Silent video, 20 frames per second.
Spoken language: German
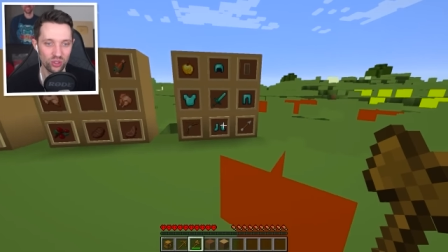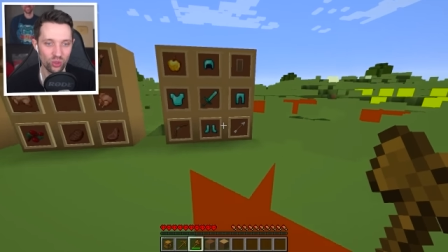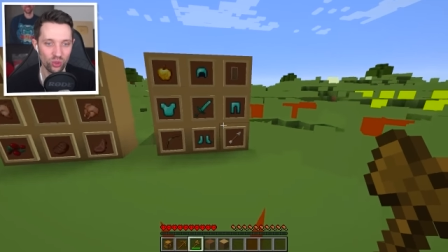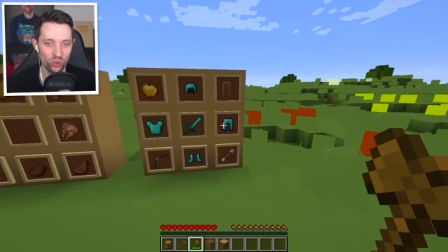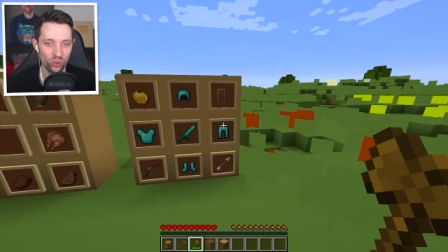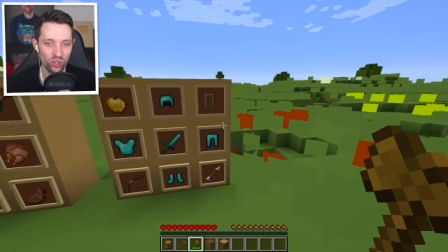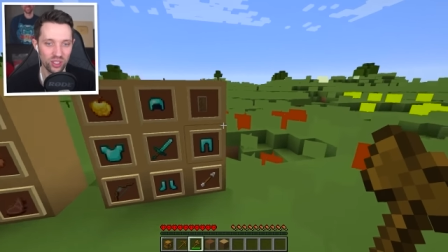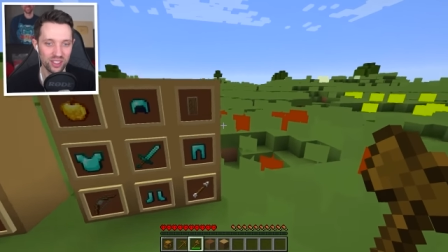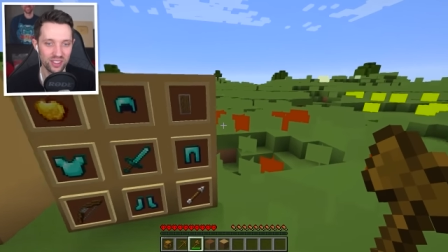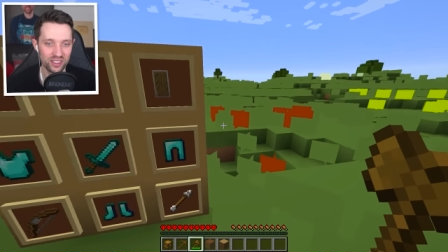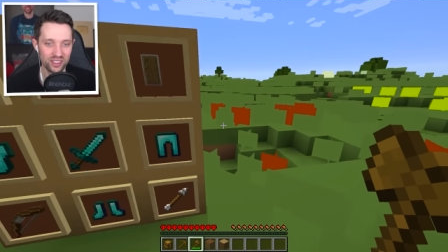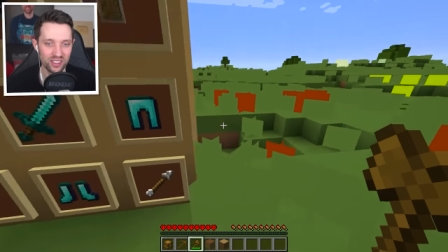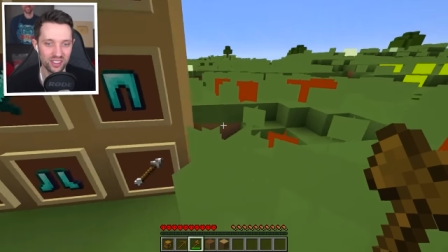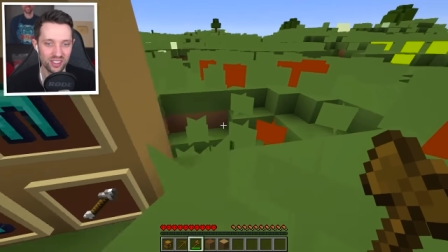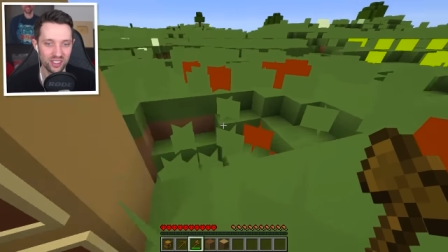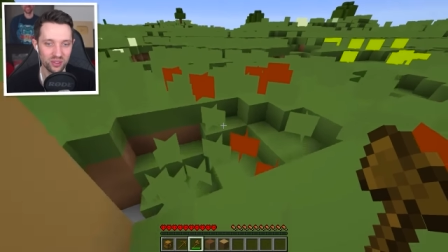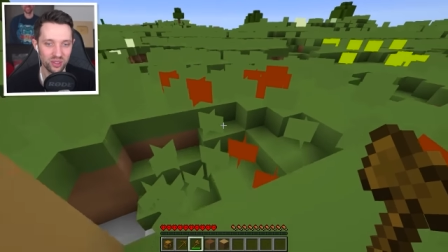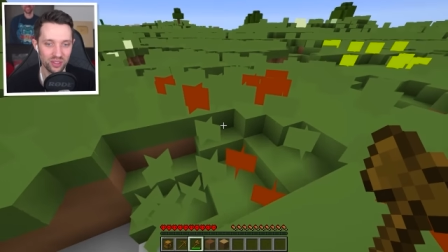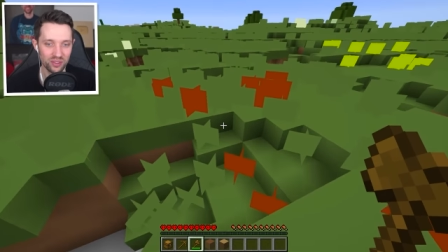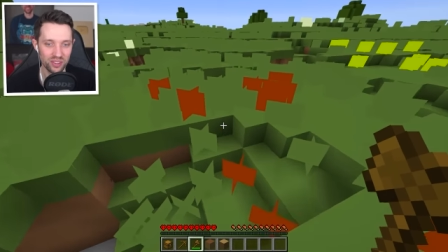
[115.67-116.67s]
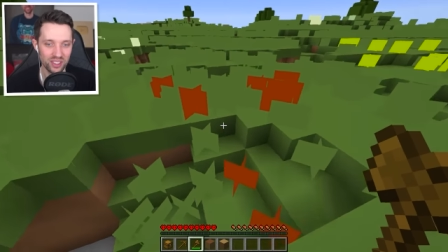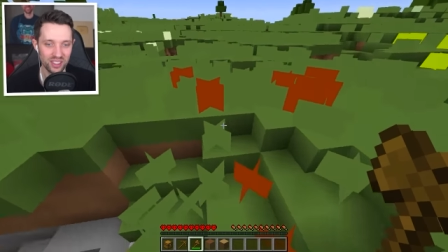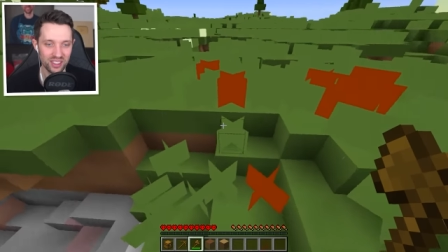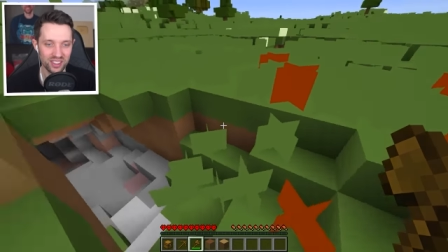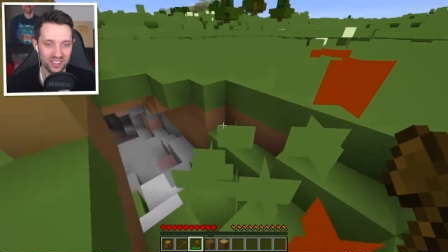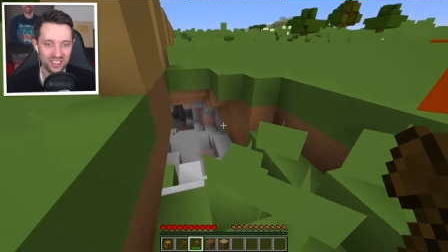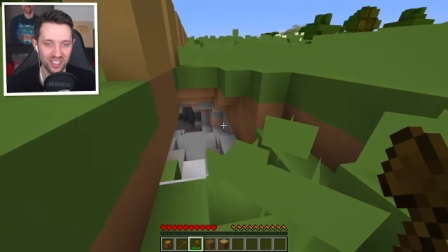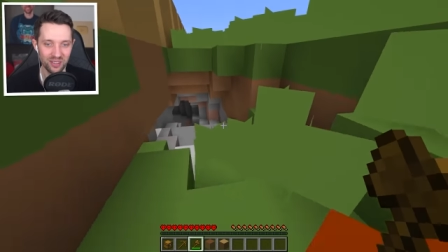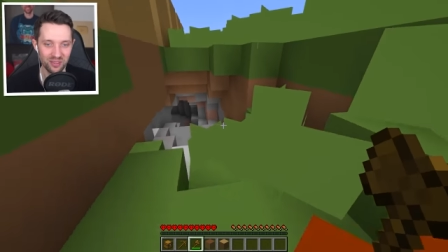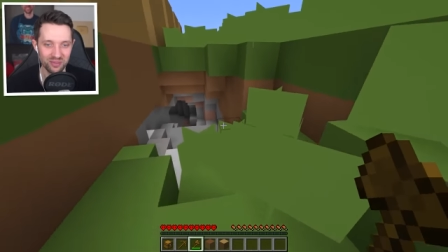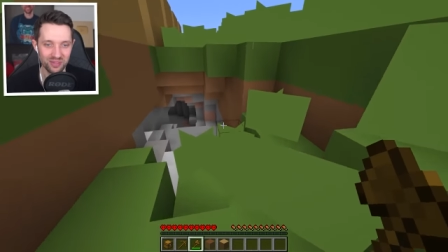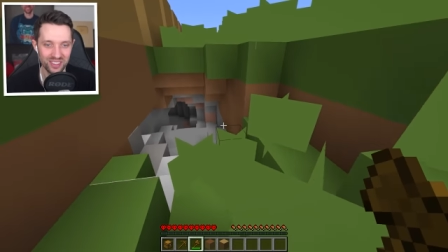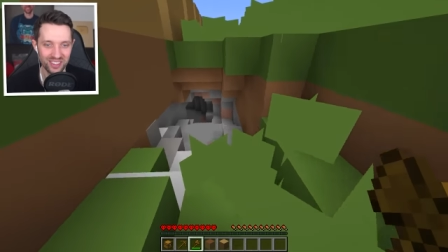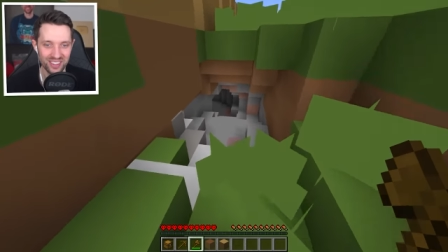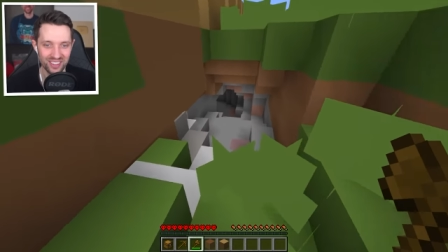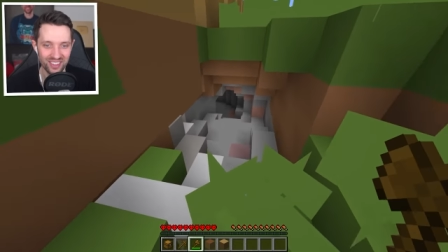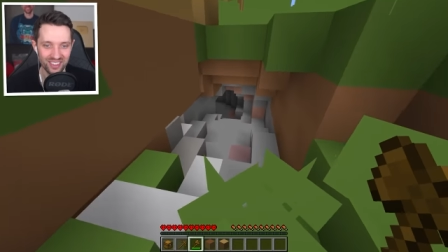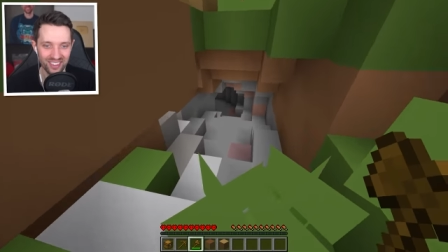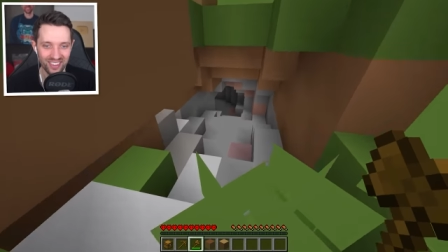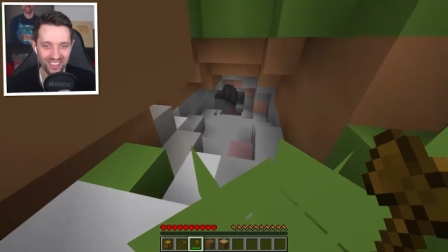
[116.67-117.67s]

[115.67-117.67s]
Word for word: eine Höhle hinter den Crafting-Rezepten.